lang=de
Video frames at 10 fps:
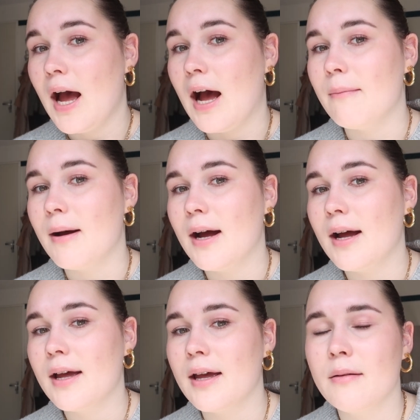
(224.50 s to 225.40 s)

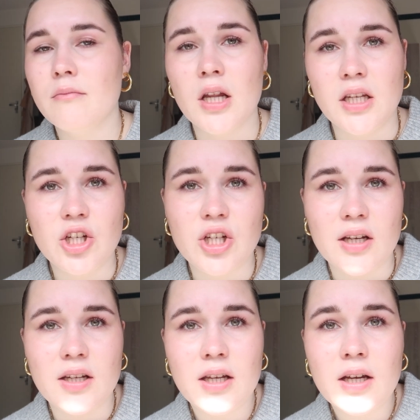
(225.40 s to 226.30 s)
Aber ähm, die
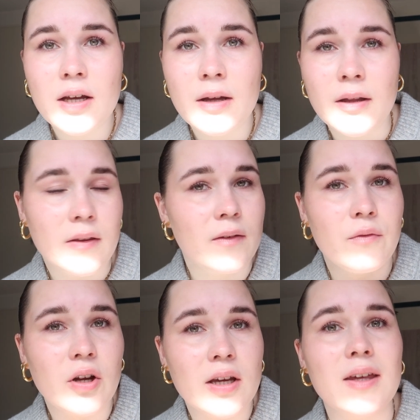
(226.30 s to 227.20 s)
Stadt hier ist
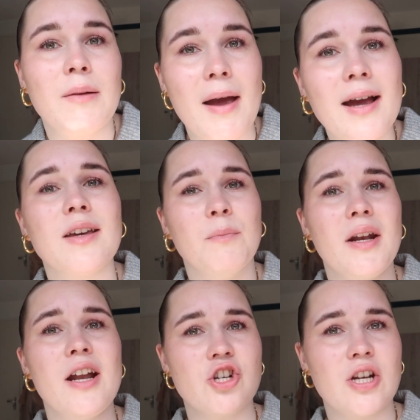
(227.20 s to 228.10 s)
wirklich, ich merke, ich
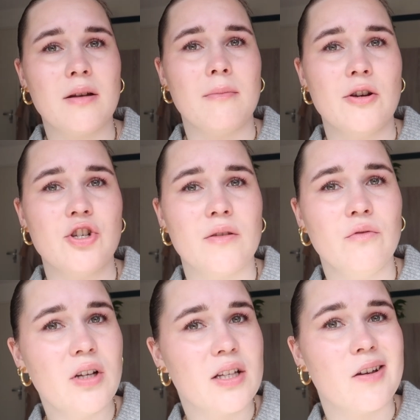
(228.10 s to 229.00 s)
bin ein Stadtmensch. Ich
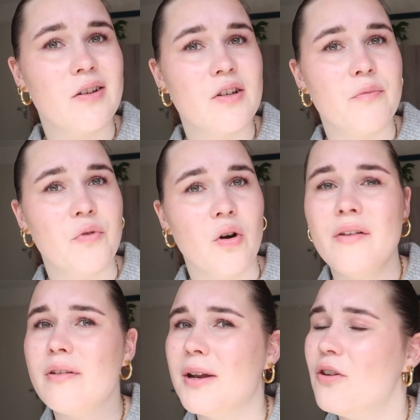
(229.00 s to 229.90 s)
wohne ja zu Hause auf dem
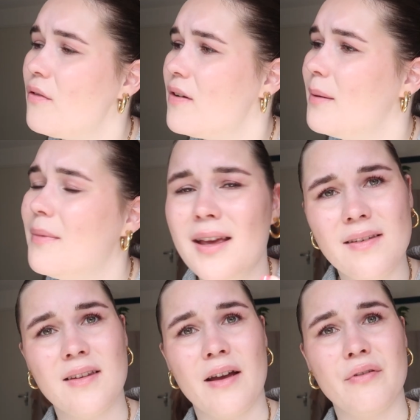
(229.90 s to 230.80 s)
Dorf, aber Dorfleben ist
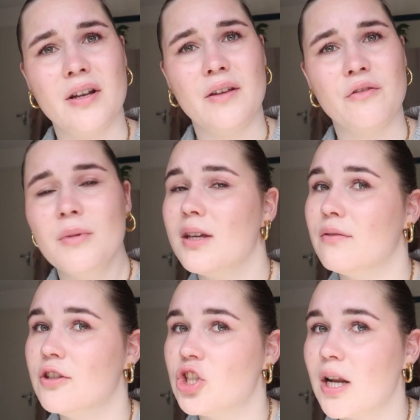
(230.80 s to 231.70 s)
es einfach nicht für mich.
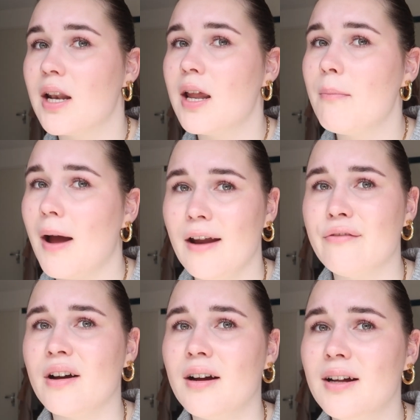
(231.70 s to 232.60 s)
Ich finde Stadtleben
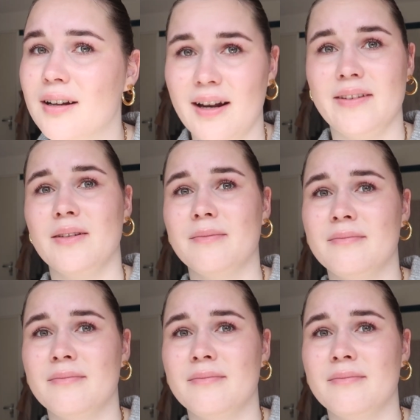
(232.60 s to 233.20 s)
einfach klasse.